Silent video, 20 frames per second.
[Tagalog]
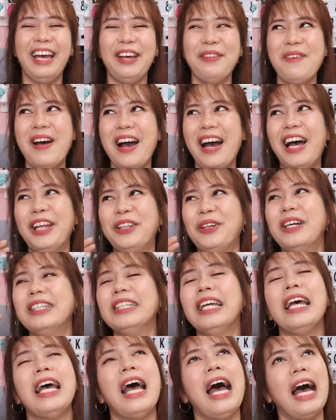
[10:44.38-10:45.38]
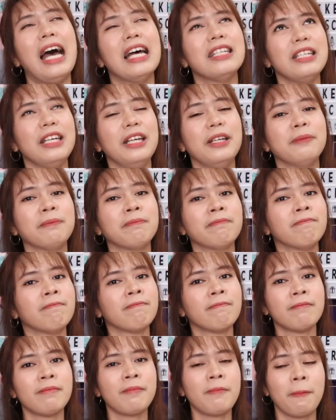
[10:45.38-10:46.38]
Ayun mga katawan. As in,
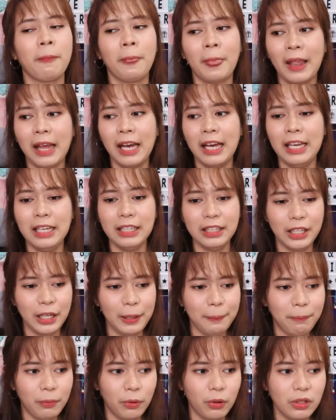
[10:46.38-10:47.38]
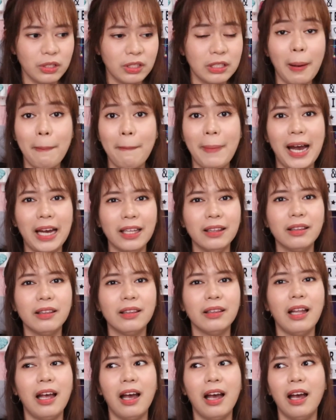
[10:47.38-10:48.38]
hindi po sapat
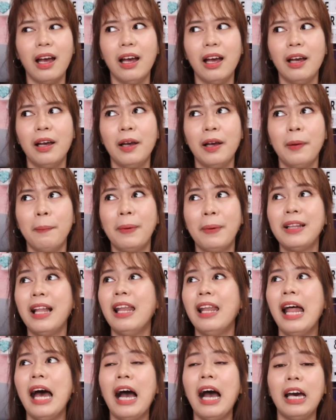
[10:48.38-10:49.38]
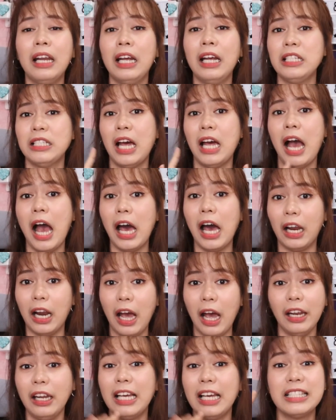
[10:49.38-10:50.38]
na maglalaan ka ng isang,
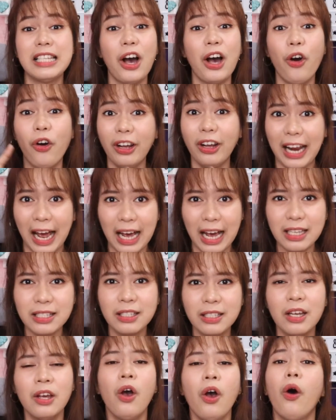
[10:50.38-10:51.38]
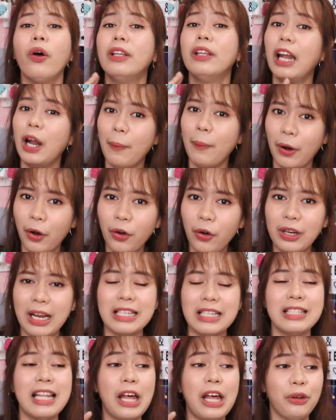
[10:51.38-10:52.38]
ara, uh, ng isang oras o dalawang
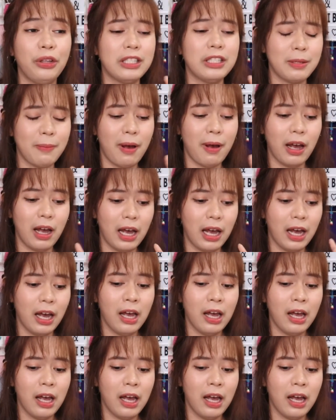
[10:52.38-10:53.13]
oras, lalo na sa mga